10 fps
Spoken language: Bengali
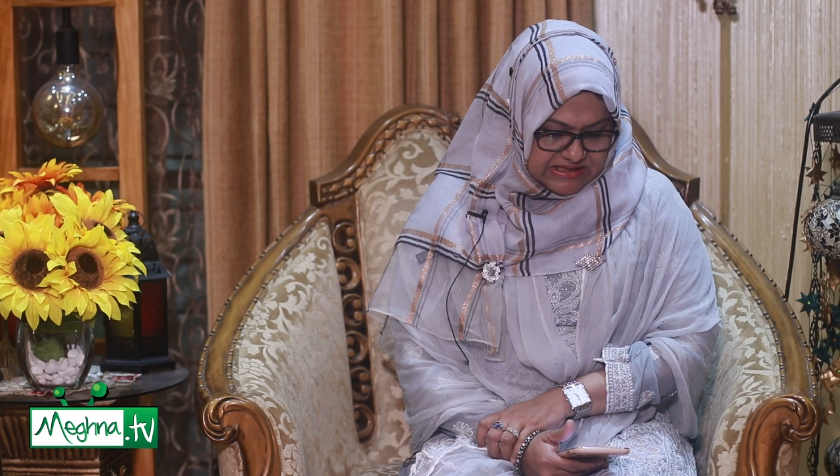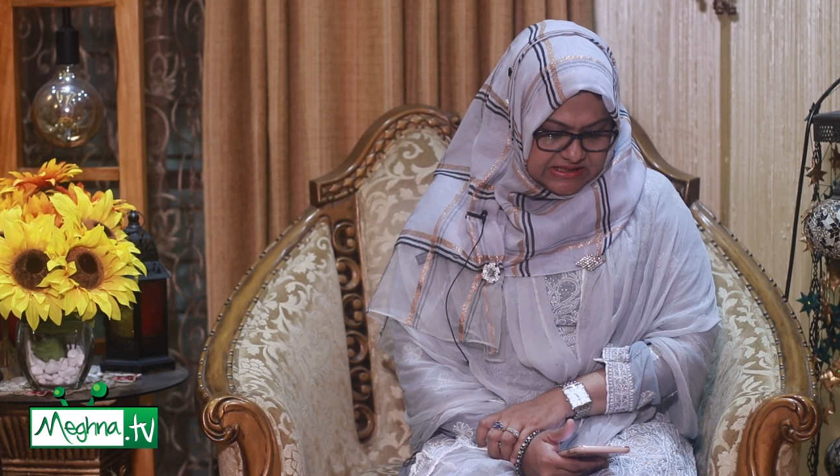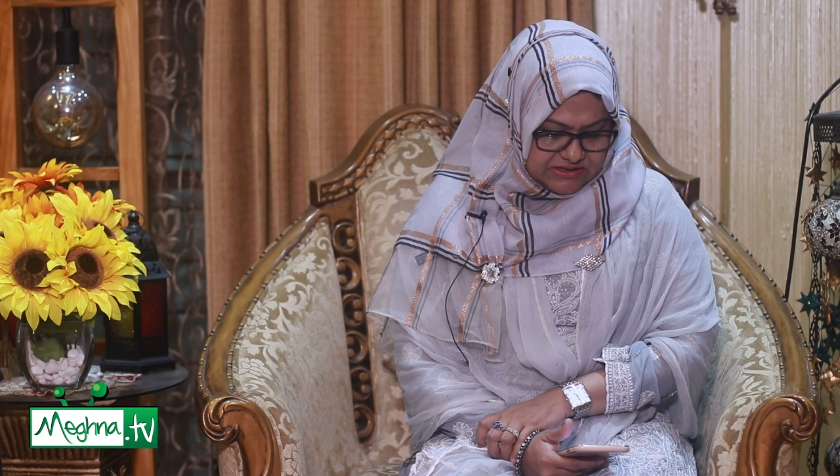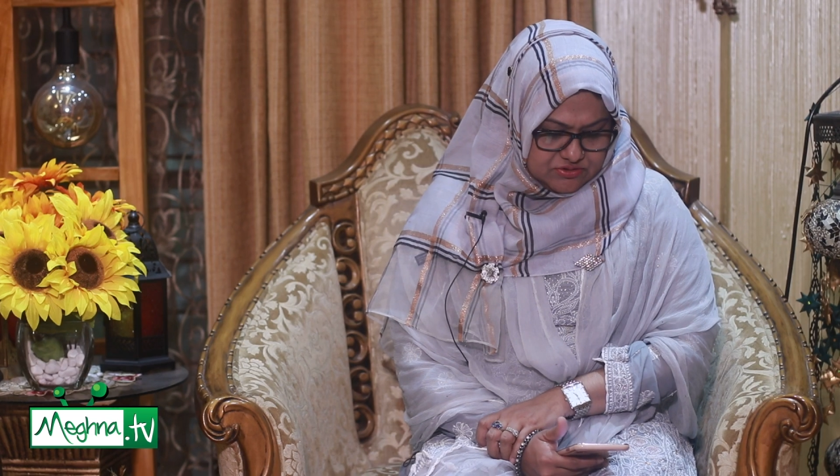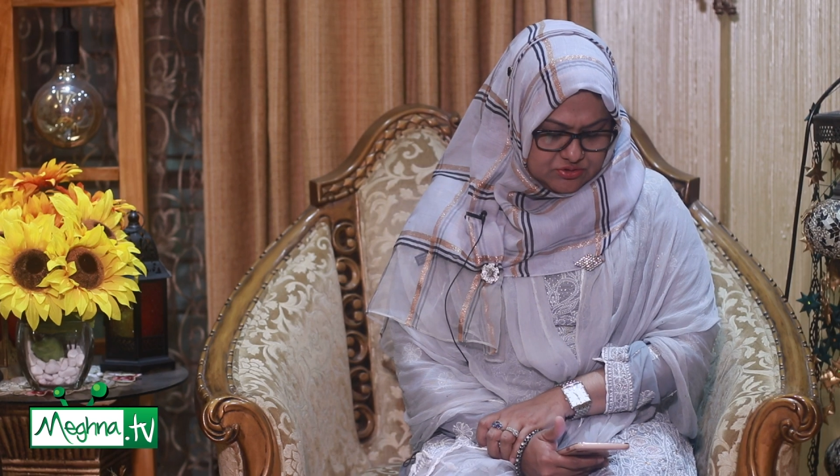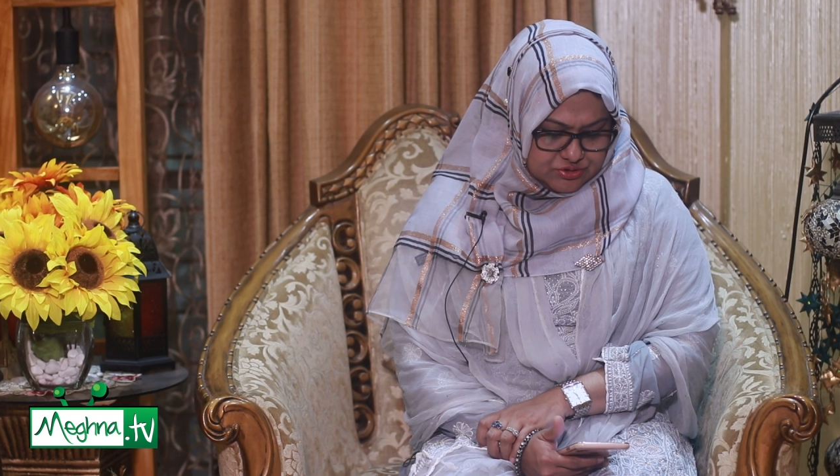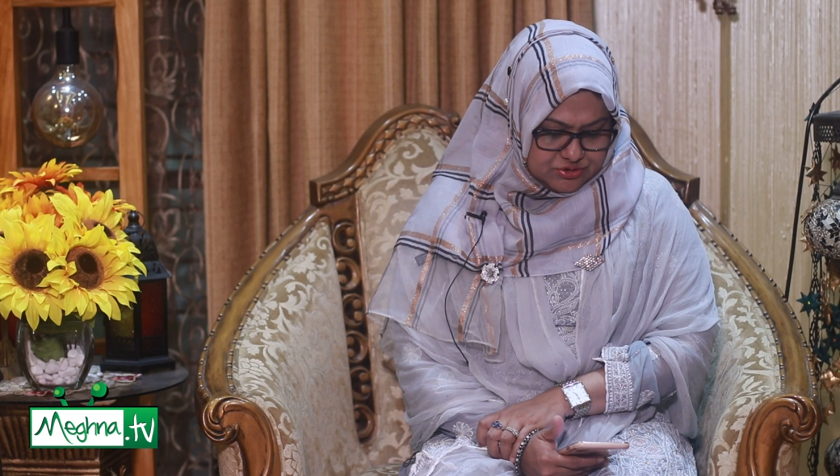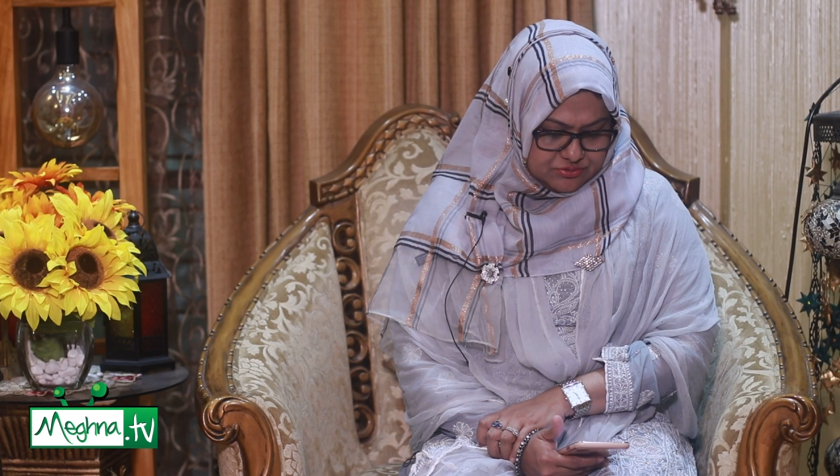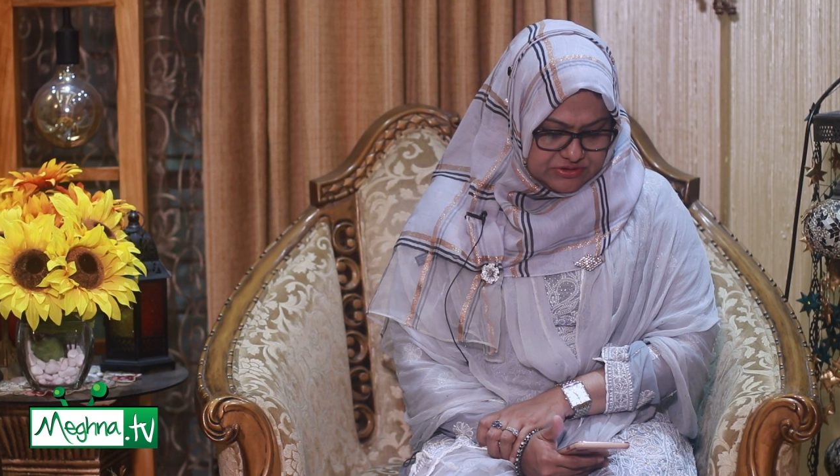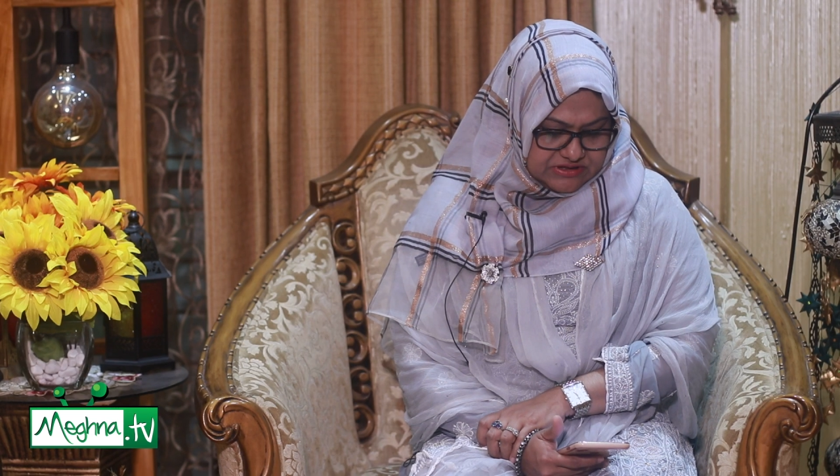আর একজন
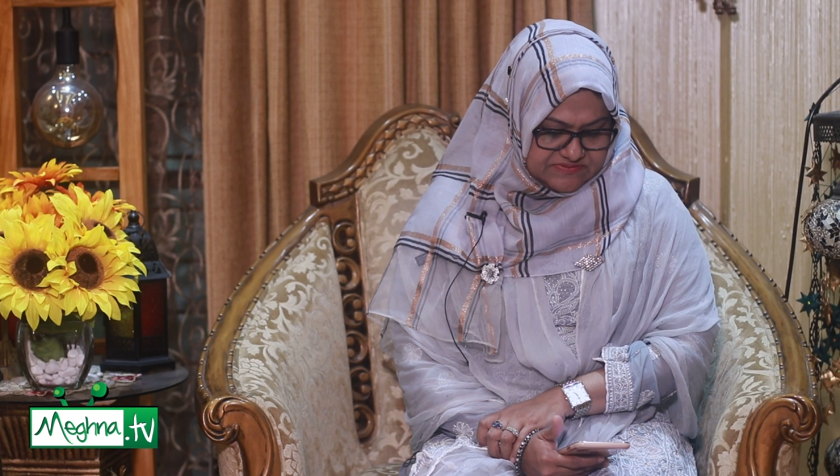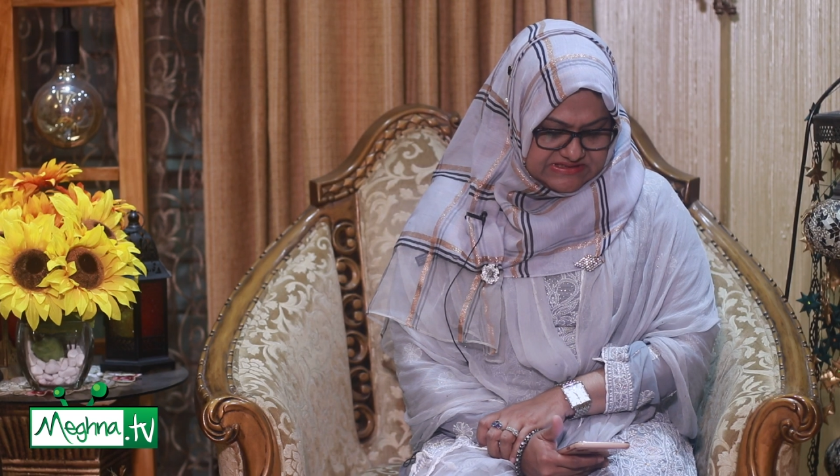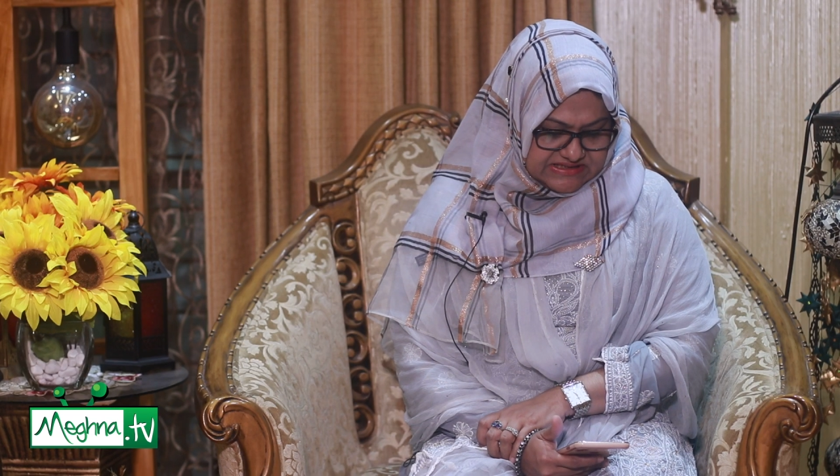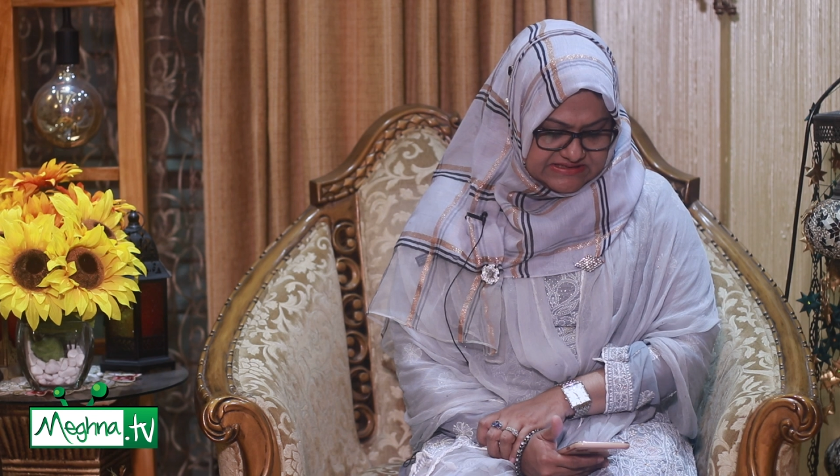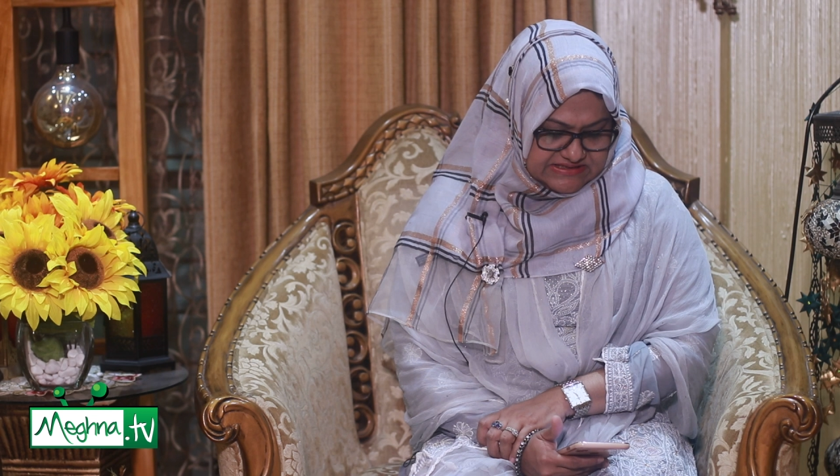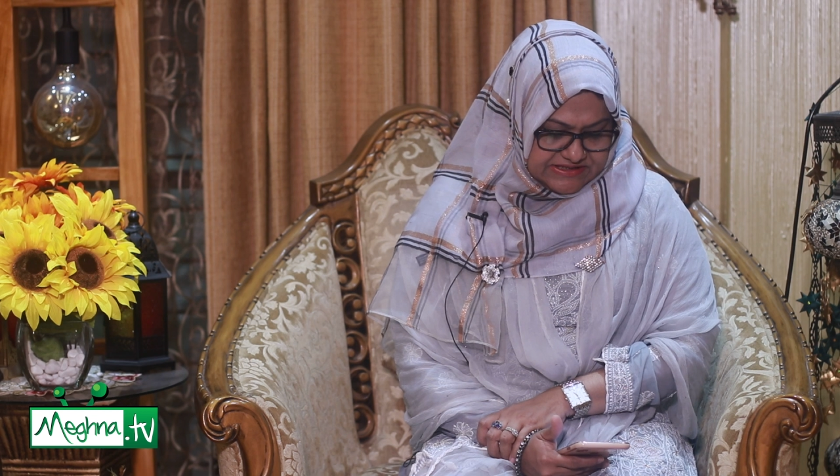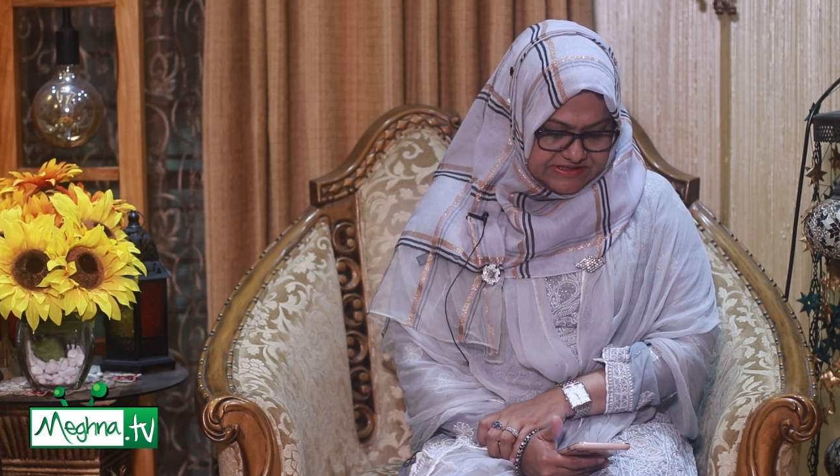দর্শক ওনার নাম সঞ্জিদা